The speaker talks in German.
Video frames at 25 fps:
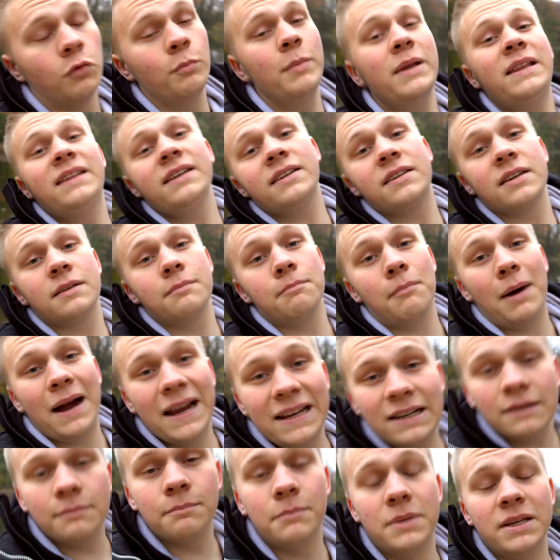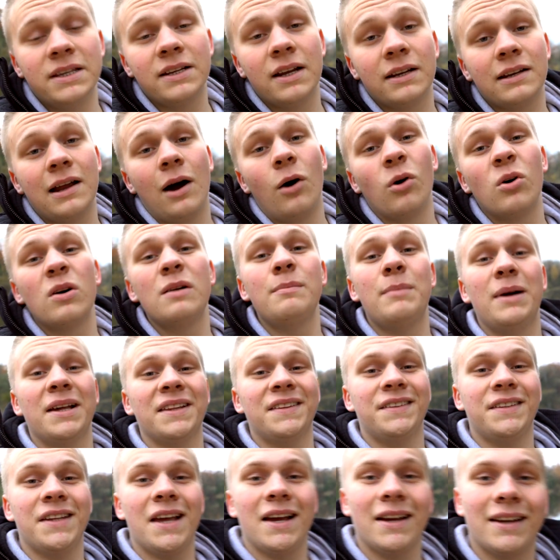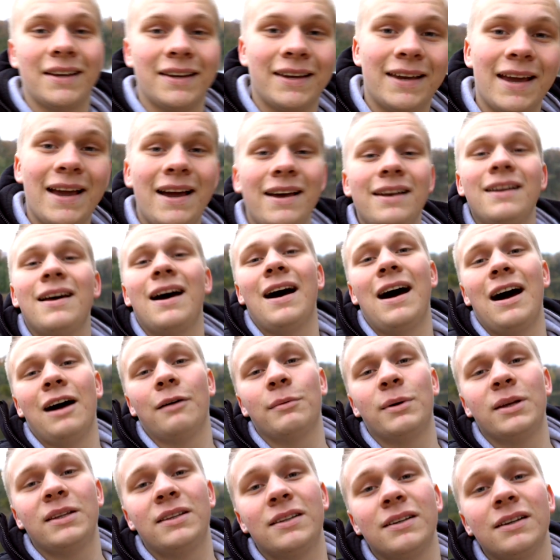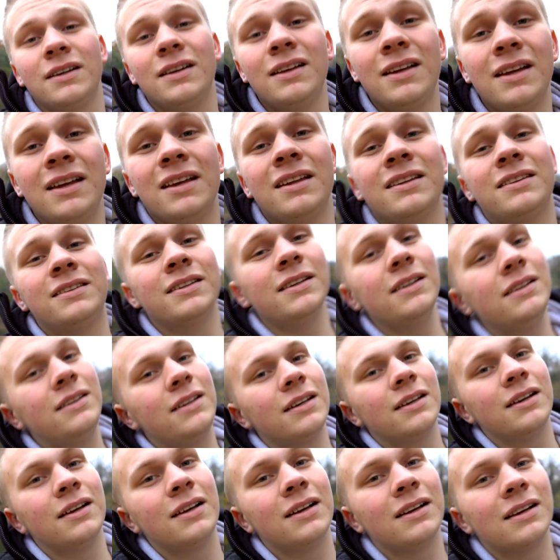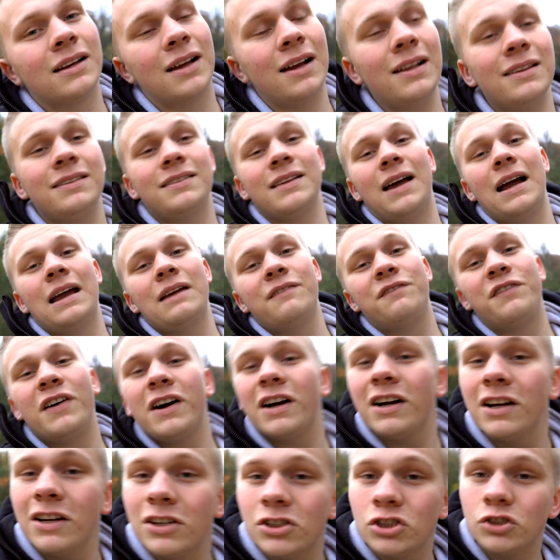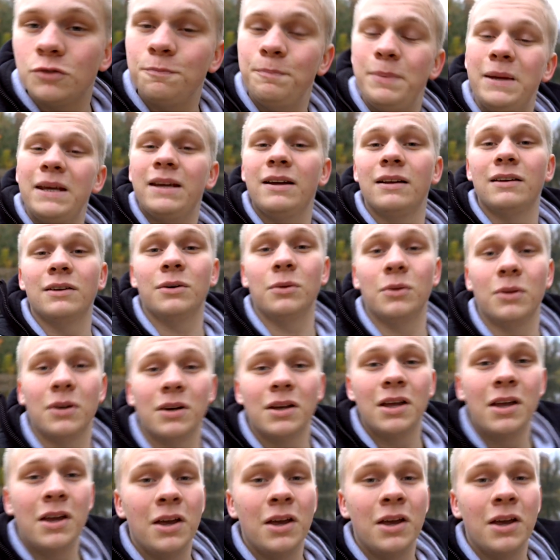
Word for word: Womit ich in meinen Bildern auch immer sehr gerne arbeite, sind ganz einfach Spiegelungen.